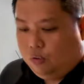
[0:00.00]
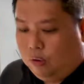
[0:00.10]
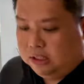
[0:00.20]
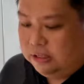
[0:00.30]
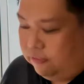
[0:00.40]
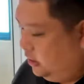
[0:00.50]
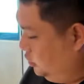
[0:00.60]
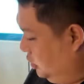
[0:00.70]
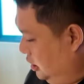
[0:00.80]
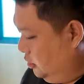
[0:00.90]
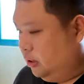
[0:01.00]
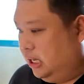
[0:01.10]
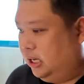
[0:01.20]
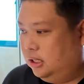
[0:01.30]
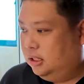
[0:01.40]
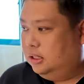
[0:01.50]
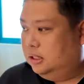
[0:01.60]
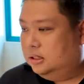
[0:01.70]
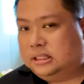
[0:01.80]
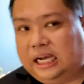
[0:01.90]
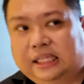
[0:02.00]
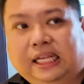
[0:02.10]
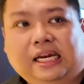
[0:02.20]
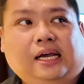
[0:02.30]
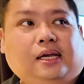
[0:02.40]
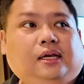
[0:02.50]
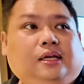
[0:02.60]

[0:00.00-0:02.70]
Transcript: wastafelnya juga udah sangat enak.